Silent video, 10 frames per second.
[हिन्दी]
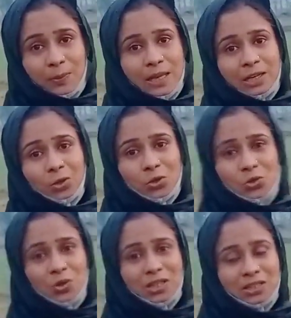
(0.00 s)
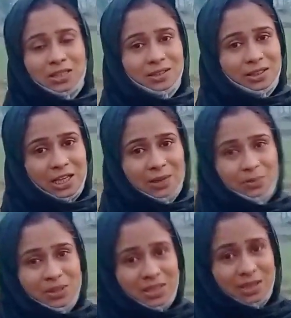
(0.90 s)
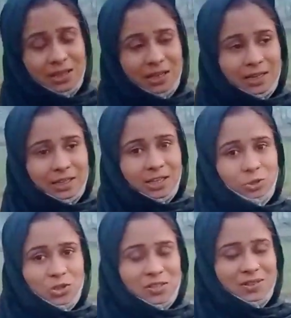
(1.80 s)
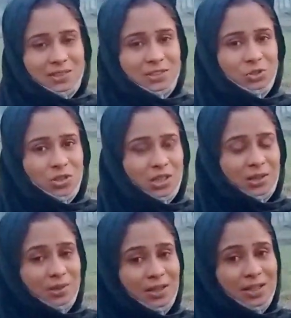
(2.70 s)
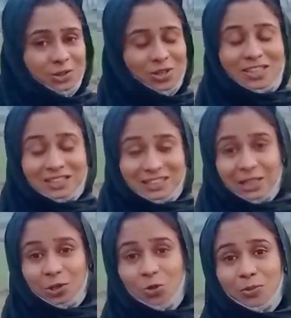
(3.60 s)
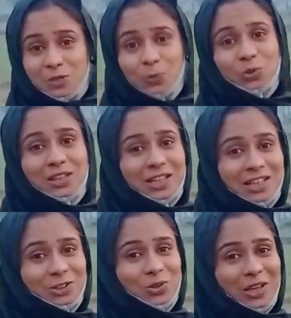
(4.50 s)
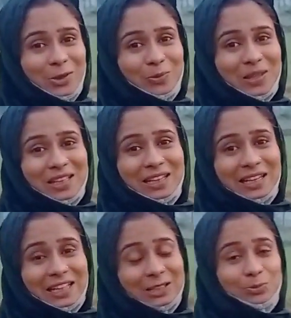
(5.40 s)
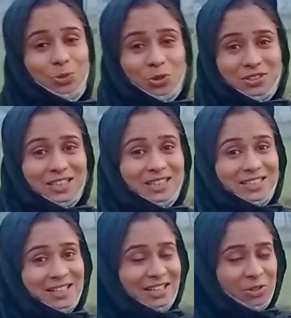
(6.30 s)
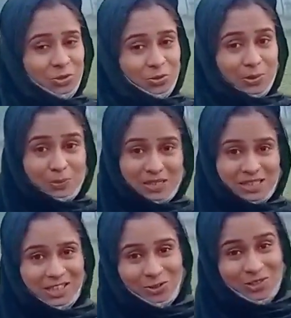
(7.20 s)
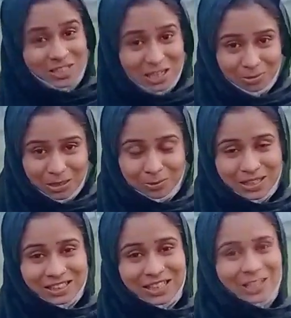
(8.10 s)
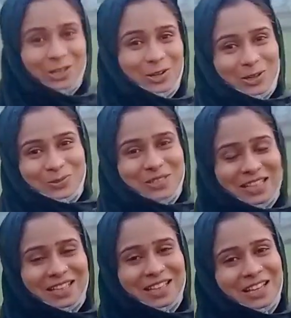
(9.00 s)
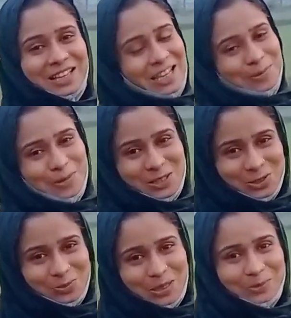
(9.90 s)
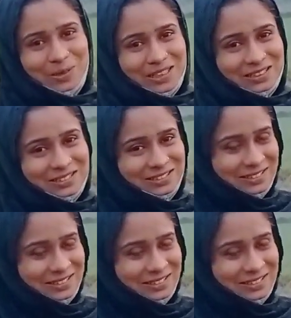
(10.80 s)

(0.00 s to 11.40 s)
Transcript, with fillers: सारा लोड हो रहा था इतना टाइम अजान का लग गया तो इस वजह से जो है ना थोड़ा सा दिल को मजबूत कर कर तो आई हूँ मैं लेकिन बहुत ज़्यादा अजान को मैं मिस कर रही हूँ अजान मेरा बेटा देख रहा होगा मुझे आई मिस यू मेरा बेटा